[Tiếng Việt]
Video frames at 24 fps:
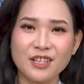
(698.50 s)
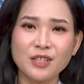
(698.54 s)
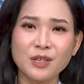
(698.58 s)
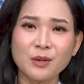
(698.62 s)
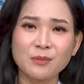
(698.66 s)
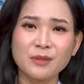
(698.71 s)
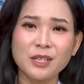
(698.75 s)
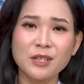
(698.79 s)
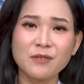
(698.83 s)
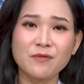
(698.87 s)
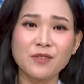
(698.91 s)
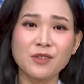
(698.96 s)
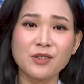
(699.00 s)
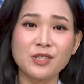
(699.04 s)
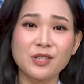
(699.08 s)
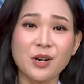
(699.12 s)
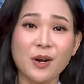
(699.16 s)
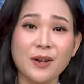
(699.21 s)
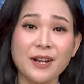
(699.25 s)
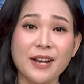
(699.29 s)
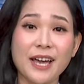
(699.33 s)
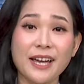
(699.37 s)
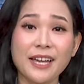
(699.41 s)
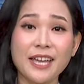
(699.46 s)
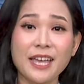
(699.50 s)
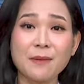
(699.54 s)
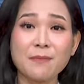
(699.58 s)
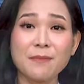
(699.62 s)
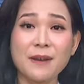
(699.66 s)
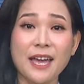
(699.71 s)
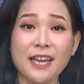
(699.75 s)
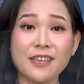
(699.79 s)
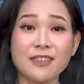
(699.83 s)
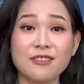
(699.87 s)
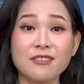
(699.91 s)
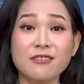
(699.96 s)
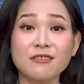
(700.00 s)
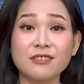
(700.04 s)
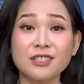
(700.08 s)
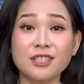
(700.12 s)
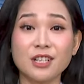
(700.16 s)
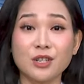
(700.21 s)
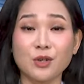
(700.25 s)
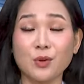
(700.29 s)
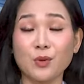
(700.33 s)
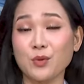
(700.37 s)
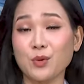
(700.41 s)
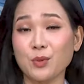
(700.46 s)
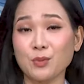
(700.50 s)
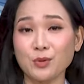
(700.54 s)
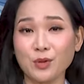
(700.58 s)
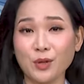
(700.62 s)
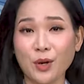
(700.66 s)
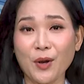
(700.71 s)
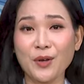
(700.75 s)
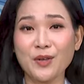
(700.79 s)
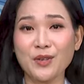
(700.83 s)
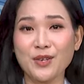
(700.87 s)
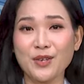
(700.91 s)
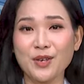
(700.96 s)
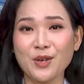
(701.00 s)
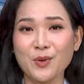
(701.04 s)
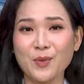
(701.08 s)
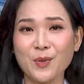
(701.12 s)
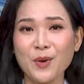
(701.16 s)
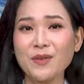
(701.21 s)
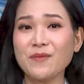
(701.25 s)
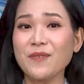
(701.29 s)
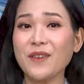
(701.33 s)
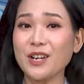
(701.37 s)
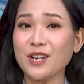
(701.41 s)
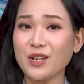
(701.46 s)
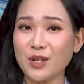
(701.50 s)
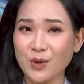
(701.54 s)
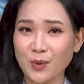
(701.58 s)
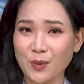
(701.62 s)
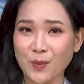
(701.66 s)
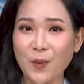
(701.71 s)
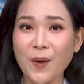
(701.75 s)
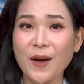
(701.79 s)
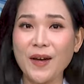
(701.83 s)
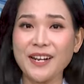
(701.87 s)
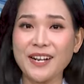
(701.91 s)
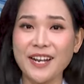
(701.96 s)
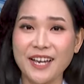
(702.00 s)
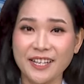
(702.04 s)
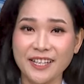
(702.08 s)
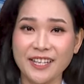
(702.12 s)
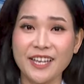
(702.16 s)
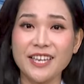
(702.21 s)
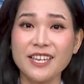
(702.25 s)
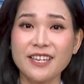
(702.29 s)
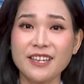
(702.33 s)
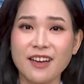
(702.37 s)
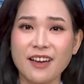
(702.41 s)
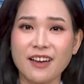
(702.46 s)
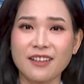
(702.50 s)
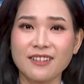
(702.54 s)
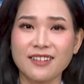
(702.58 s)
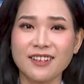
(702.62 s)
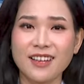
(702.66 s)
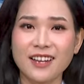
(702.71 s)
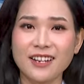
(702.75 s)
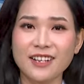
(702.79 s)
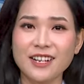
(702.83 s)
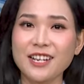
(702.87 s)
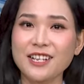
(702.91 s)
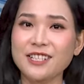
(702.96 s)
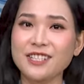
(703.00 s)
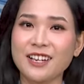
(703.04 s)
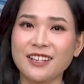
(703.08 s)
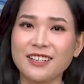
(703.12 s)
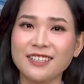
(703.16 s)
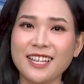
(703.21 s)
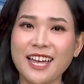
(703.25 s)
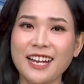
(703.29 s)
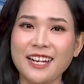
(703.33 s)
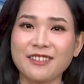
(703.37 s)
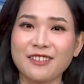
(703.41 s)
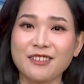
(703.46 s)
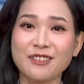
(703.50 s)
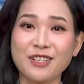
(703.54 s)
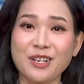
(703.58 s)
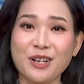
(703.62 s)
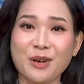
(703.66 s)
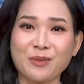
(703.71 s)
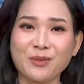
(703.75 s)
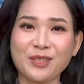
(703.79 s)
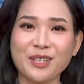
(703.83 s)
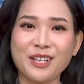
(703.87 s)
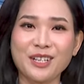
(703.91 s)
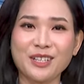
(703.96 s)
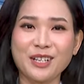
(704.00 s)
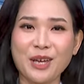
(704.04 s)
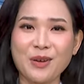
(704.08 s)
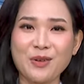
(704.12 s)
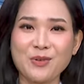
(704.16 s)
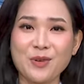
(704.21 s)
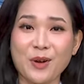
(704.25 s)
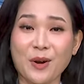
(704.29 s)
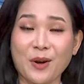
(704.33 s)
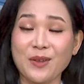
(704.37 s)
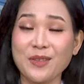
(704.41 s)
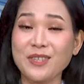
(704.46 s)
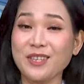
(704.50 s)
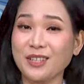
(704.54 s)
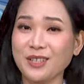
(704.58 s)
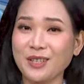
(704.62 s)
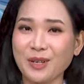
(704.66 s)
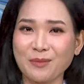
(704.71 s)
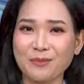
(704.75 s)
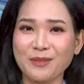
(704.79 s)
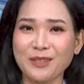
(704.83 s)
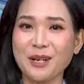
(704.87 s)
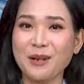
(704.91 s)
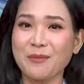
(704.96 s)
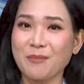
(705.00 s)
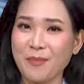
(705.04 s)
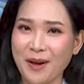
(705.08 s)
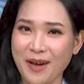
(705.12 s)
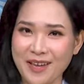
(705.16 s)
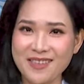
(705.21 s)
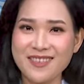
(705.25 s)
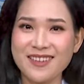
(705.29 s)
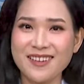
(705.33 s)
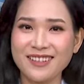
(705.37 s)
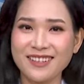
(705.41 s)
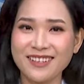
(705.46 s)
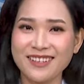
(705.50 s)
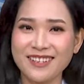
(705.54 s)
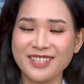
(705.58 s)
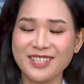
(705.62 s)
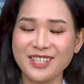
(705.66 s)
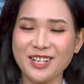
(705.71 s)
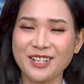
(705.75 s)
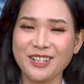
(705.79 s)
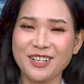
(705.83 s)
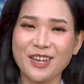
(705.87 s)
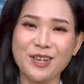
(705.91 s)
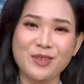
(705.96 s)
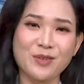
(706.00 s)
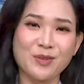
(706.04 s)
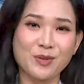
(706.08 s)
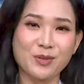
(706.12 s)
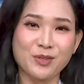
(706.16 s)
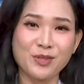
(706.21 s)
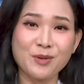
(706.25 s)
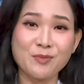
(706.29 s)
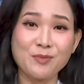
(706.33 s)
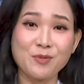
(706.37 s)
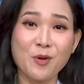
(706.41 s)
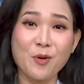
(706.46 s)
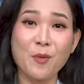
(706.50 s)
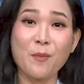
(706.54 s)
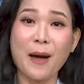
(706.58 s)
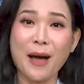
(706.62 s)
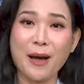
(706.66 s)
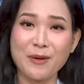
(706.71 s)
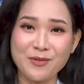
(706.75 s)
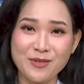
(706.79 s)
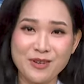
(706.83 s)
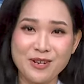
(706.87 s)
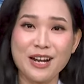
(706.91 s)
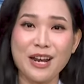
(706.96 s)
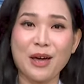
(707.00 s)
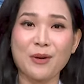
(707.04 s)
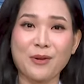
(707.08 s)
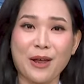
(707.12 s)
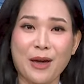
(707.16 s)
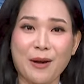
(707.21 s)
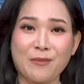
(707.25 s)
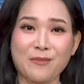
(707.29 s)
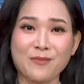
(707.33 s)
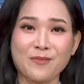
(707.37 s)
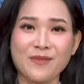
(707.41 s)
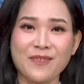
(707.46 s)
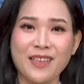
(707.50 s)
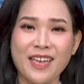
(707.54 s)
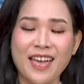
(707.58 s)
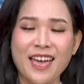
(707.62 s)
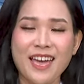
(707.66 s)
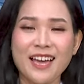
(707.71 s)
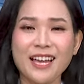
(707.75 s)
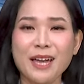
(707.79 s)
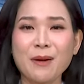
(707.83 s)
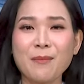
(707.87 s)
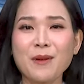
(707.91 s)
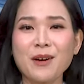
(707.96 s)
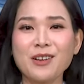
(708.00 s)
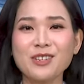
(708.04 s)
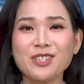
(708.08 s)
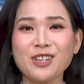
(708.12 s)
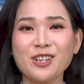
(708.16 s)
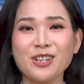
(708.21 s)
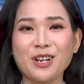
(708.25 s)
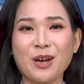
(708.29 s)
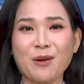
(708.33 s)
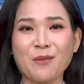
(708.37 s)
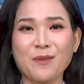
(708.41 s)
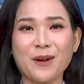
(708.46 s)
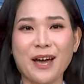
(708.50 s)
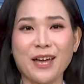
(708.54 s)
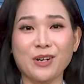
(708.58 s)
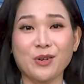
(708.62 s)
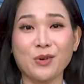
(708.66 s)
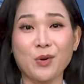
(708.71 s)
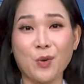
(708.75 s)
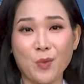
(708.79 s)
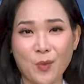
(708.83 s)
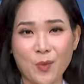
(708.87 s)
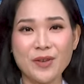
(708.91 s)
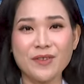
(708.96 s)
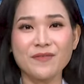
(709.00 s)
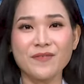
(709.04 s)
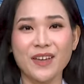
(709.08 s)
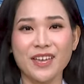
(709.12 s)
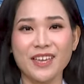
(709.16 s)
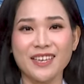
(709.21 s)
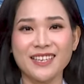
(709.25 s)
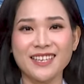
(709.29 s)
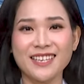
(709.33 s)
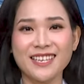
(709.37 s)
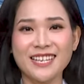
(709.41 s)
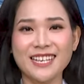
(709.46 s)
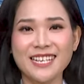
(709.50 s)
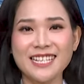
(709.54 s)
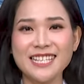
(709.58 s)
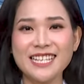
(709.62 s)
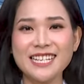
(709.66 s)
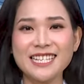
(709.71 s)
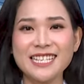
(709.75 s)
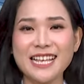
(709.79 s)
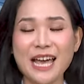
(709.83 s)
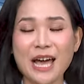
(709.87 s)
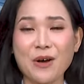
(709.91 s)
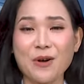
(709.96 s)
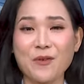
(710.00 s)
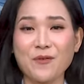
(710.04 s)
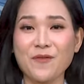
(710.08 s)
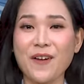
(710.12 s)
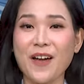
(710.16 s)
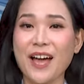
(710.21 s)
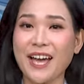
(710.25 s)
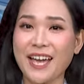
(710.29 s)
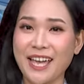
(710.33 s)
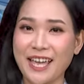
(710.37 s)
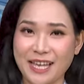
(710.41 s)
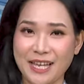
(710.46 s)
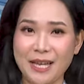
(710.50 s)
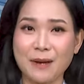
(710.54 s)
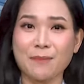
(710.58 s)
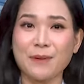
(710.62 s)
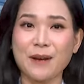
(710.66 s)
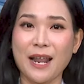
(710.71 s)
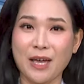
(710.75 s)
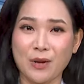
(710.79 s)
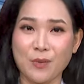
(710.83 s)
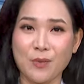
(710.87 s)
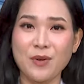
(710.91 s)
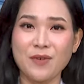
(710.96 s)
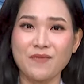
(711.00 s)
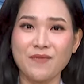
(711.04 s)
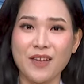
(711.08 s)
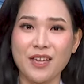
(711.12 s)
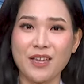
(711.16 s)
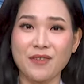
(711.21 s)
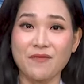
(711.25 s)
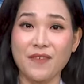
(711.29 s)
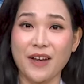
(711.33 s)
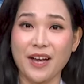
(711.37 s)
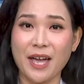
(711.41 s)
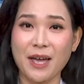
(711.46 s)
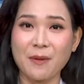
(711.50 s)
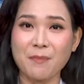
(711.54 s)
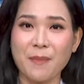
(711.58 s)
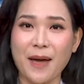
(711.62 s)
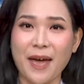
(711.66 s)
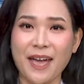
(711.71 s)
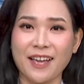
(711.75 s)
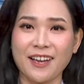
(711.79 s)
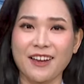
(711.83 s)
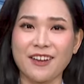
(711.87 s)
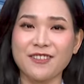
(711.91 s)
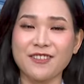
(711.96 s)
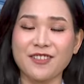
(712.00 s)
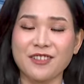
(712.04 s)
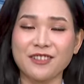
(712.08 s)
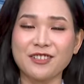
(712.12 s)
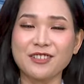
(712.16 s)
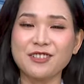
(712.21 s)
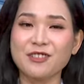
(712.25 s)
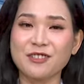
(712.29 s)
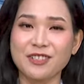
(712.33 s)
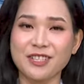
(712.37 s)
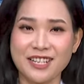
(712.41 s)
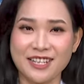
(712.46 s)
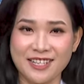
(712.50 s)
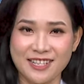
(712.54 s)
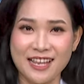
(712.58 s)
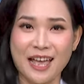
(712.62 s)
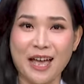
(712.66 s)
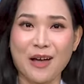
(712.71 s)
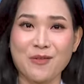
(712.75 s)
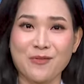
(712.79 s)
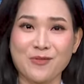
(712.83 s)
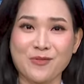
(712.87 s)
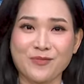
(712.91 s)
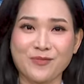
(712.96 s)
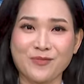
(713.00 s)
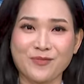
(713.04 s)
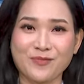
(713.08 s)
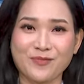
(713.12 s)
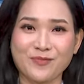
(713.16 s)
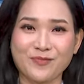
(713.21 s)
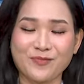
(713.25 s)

Những thông tin vừa rồi đã khép lại chương trình của chúng tôi. Quý vị đừng quên đăng ký kênh để trở thành người đầu tiên theo dõi những thông tin mới nhất trên kênh YouTube của Báo Người Lao Động. Cảm ơn sự đồng hành của quý vị. Xin chào và hẹn gặp lại quý vị và các bạn ở những chương trình sau.